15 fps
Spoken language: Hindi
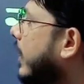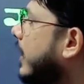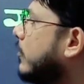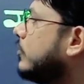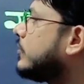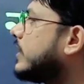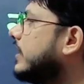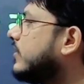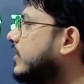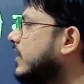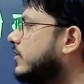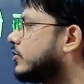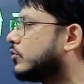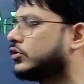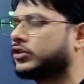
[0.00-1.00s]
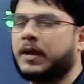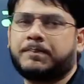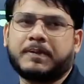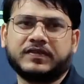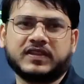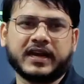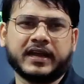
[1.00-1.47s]
गए कुछ के तीस कुछ के
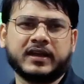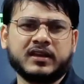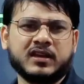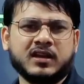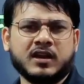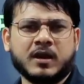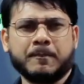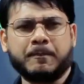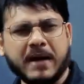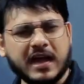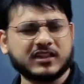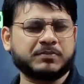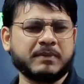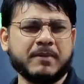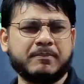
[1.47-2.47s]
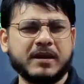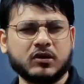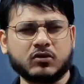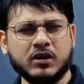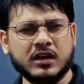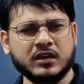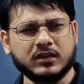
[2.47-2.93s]
पंद्रह बात में
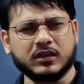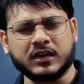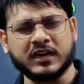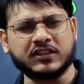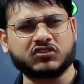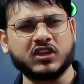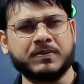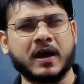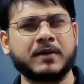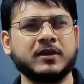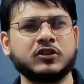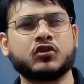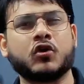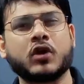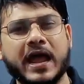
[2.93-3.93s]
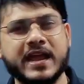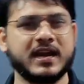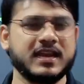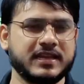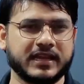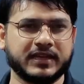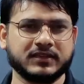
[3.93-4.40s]
बिल्कुल रत्ती भर भी दो राय
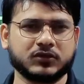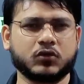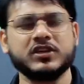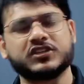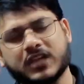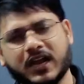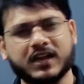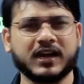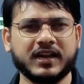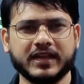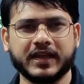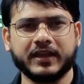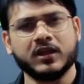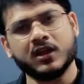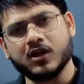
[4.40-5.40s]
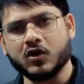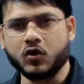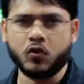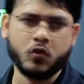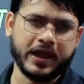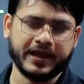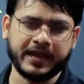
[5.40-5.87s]
नहीं है कोई शक नहीं है
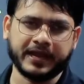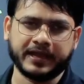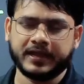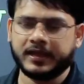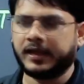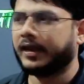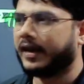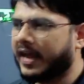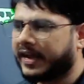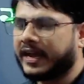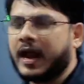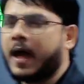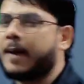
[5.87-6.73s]
हुए हैं लेकिन